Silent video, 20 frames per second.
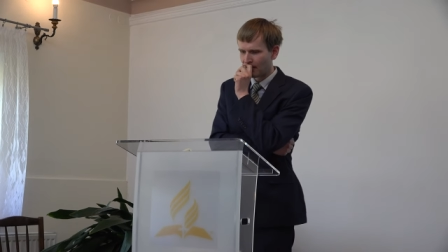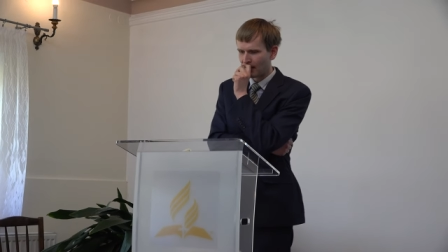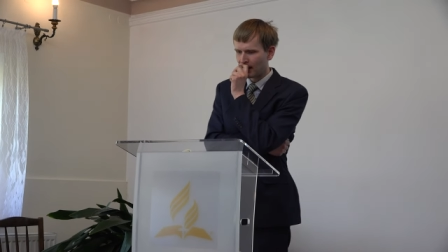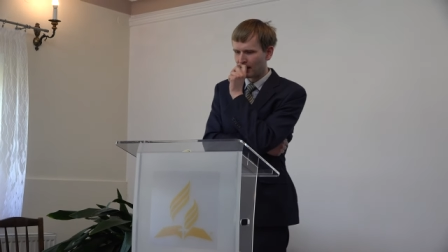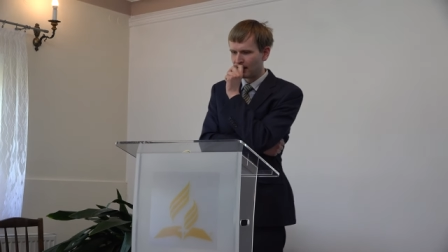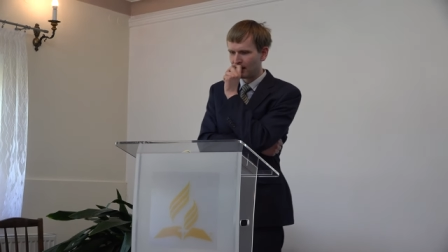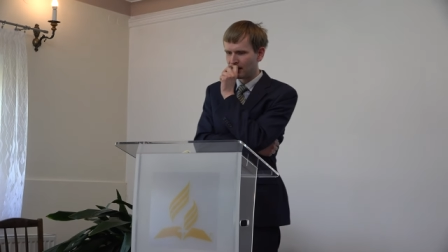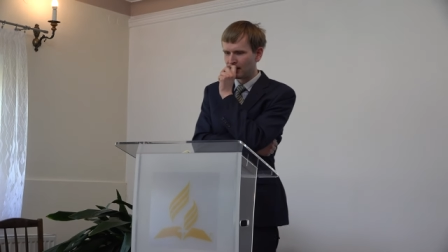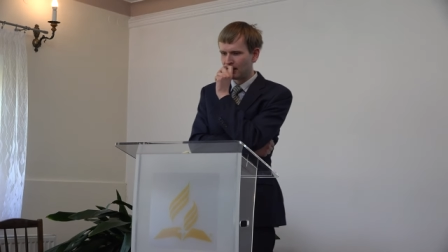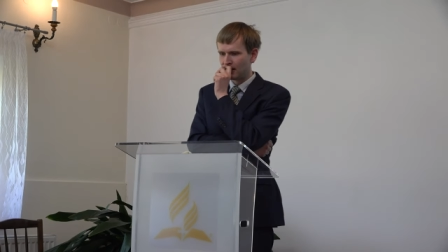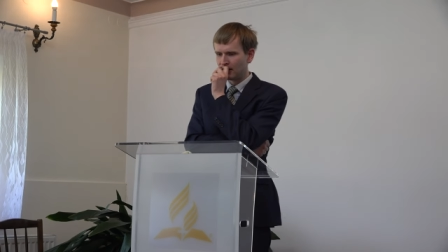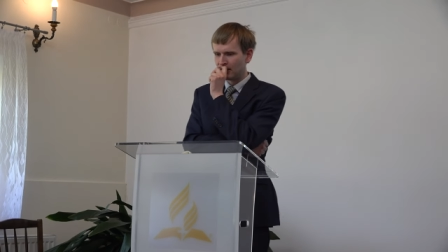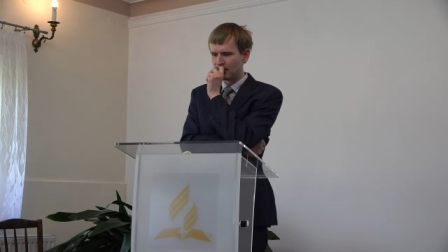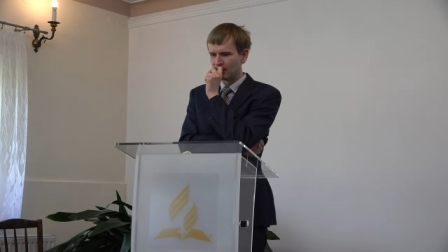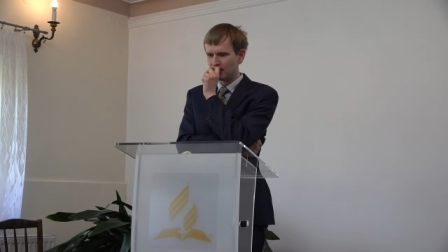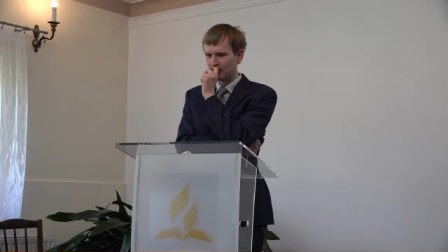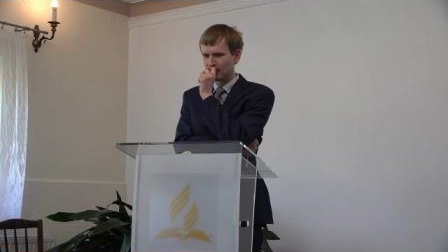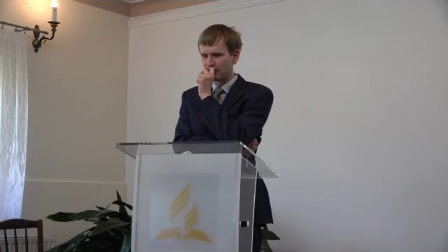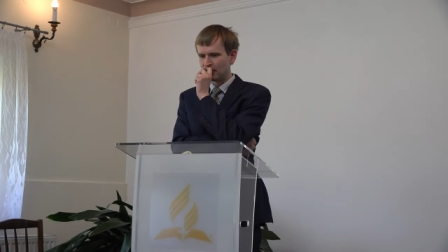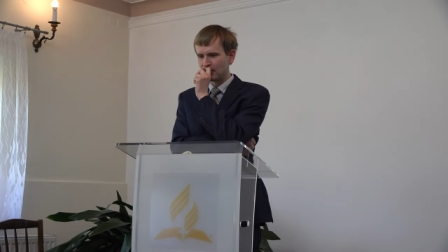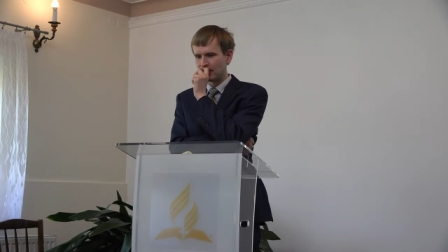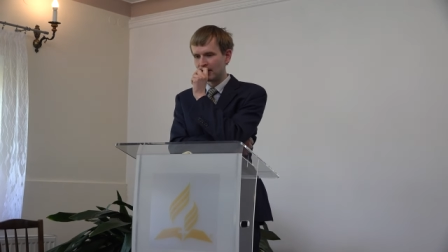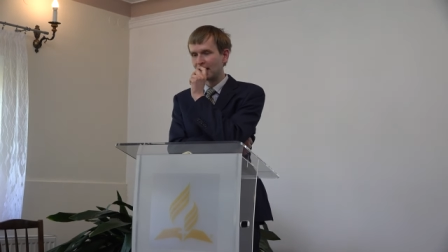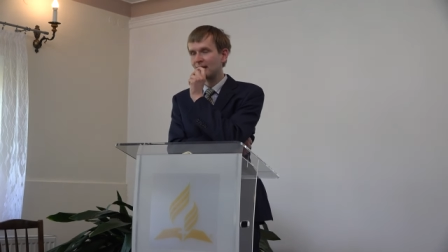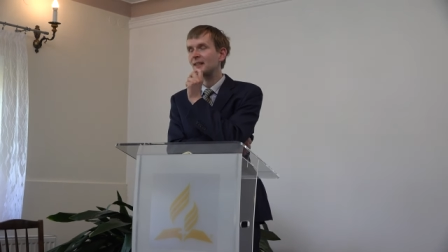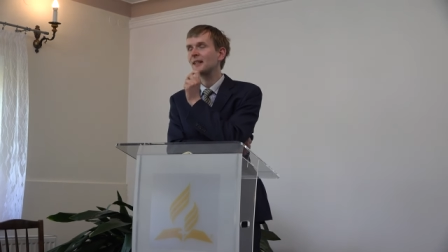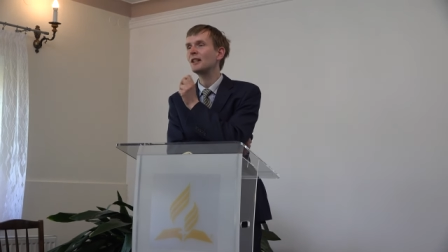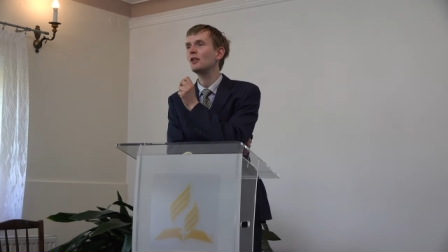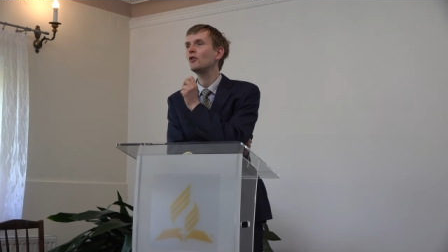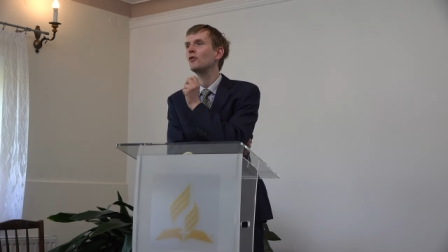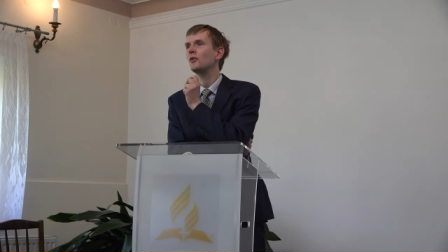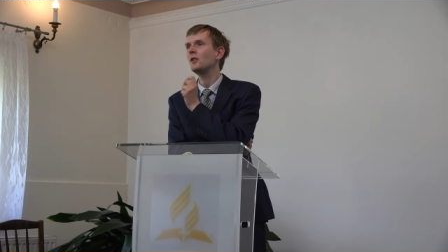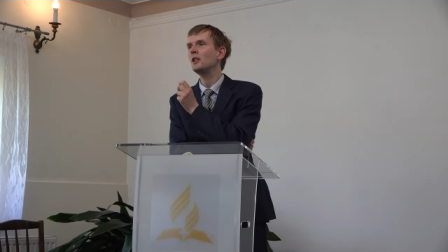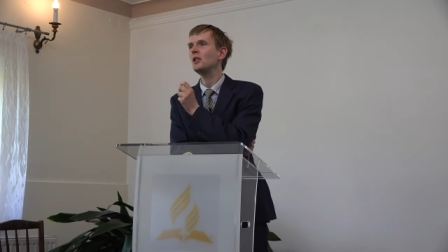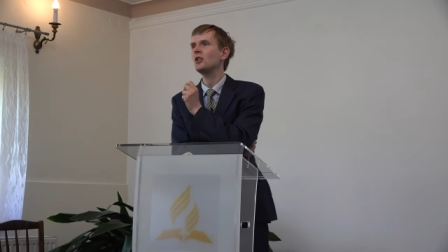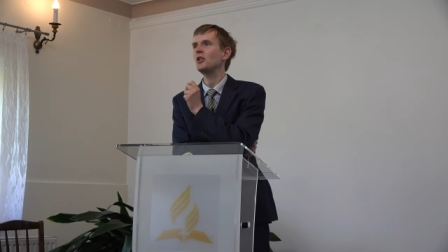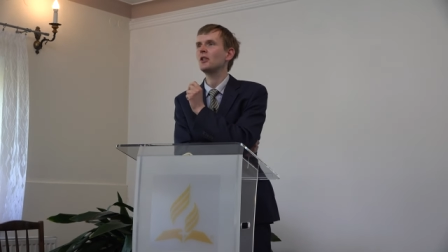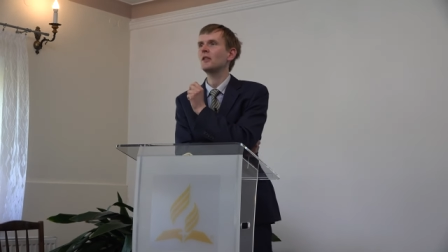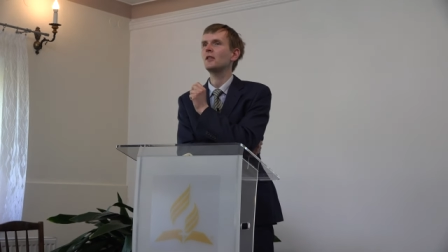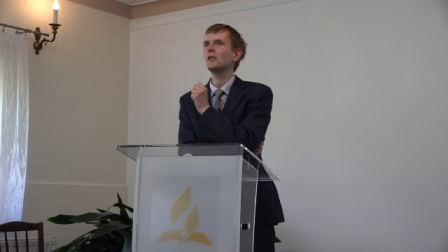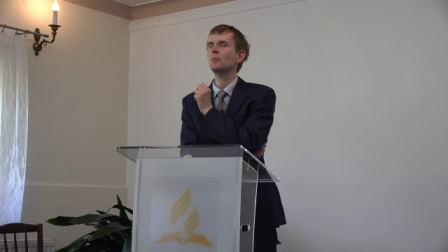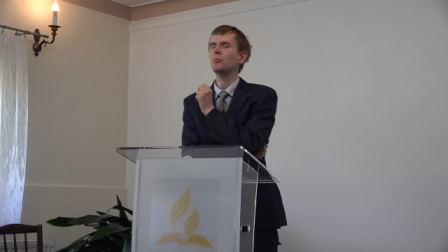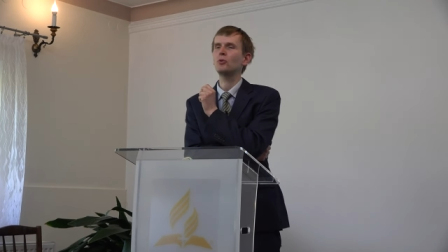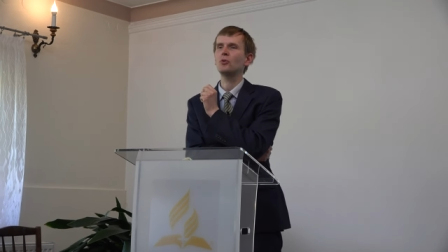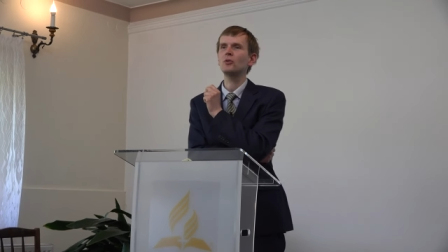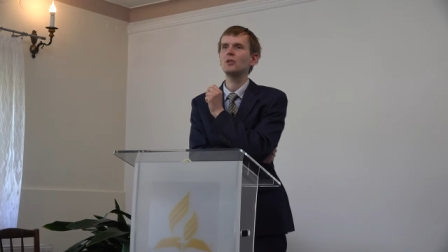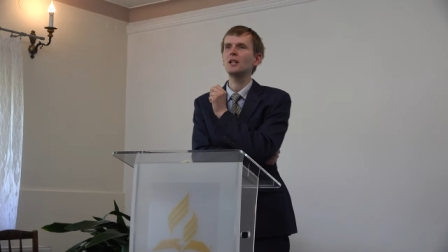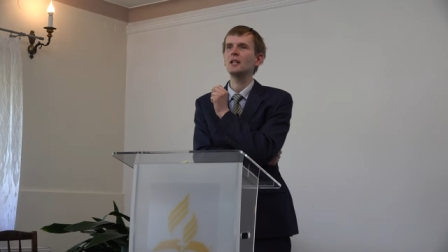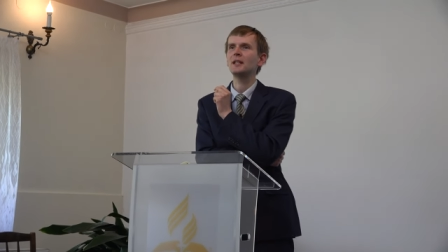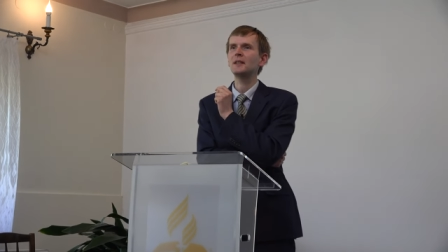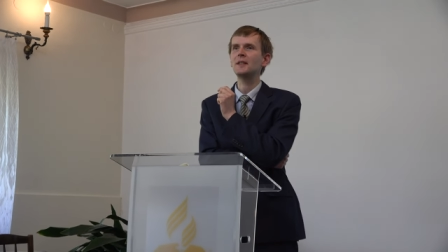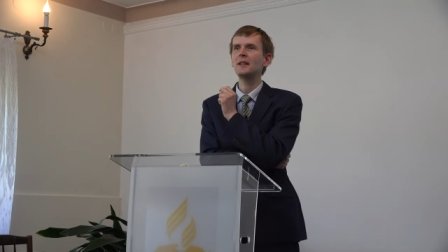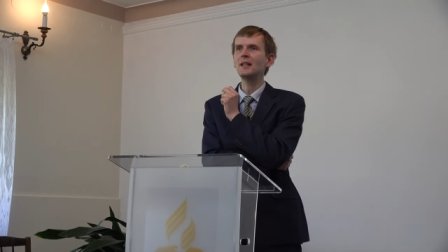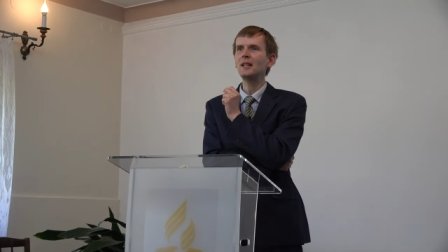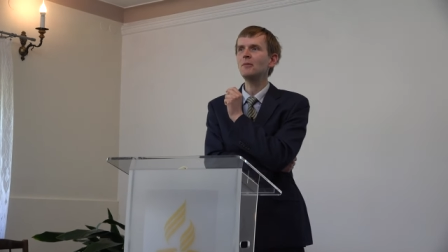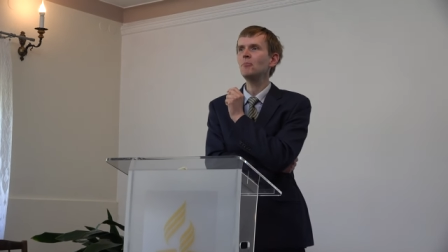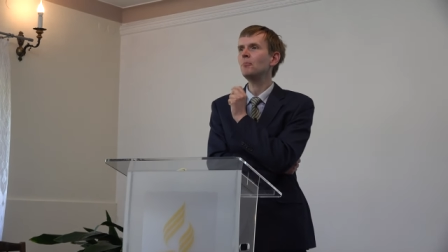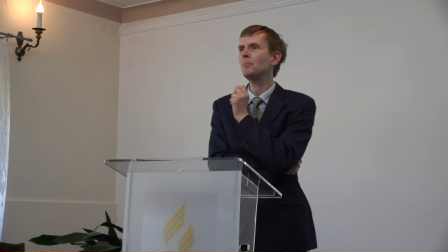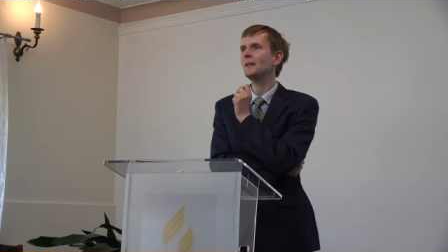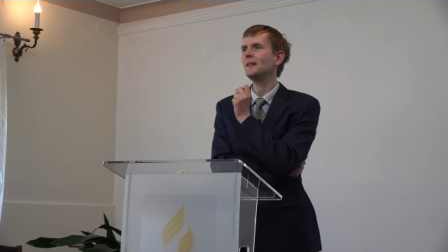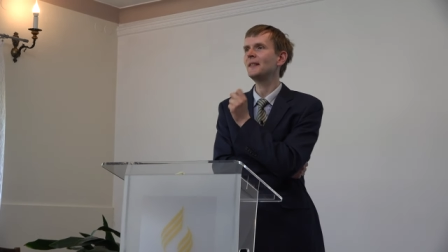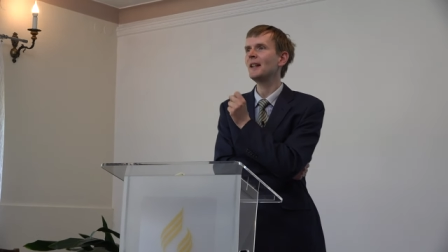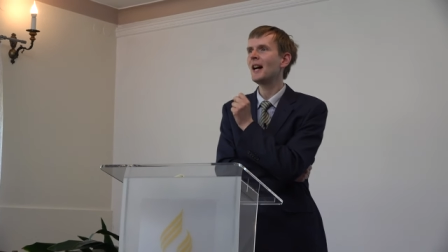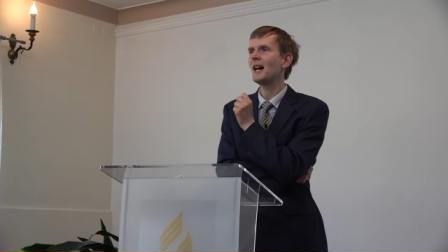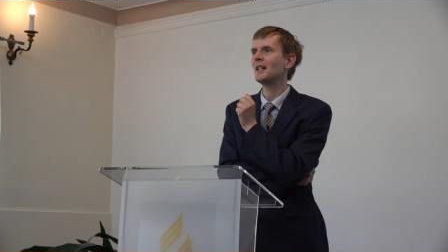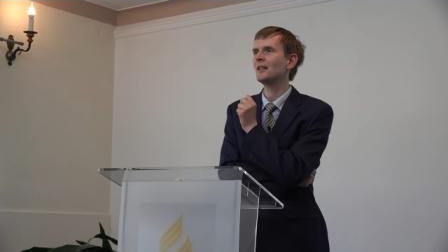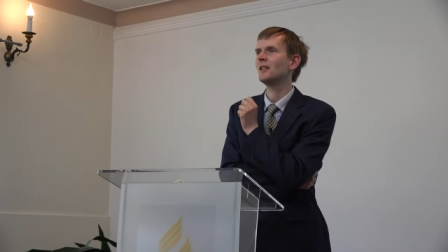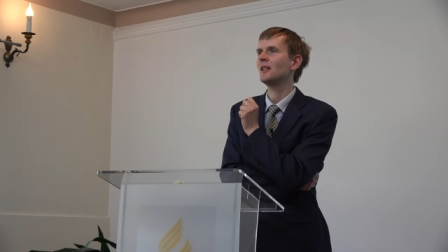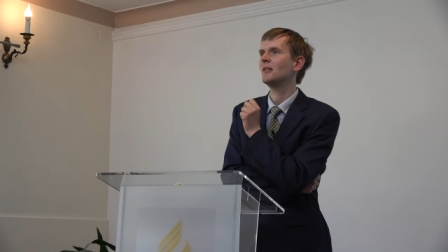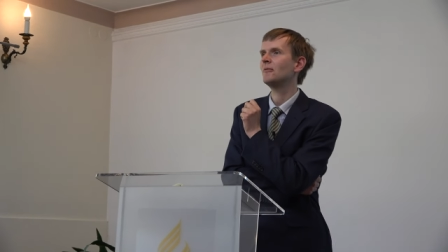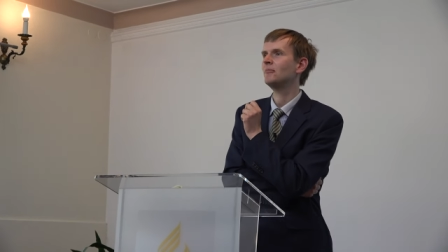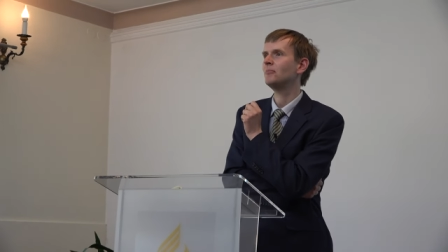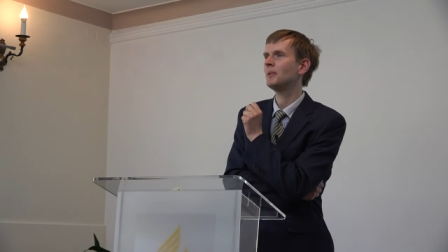e, zastanowili się wspólnie nad takim pytaniem,